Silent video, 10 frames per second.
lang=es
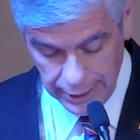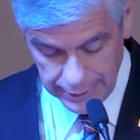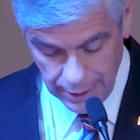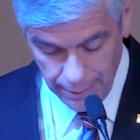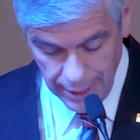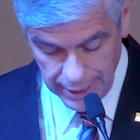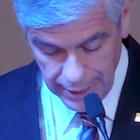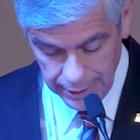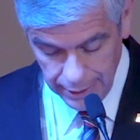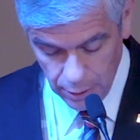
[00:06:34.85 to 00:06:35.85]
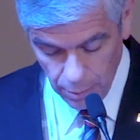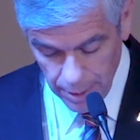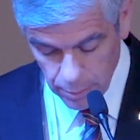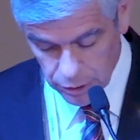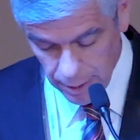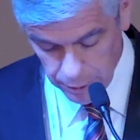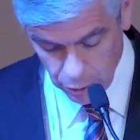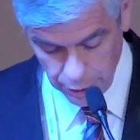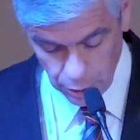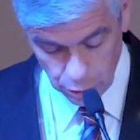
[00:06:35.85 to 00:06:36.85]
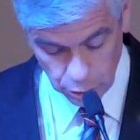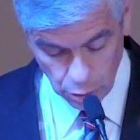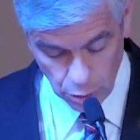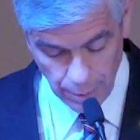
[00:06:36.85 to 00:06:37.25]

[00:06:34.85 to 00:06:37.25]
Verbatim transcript: que trabajan en los mismos ámbitos que nosotros,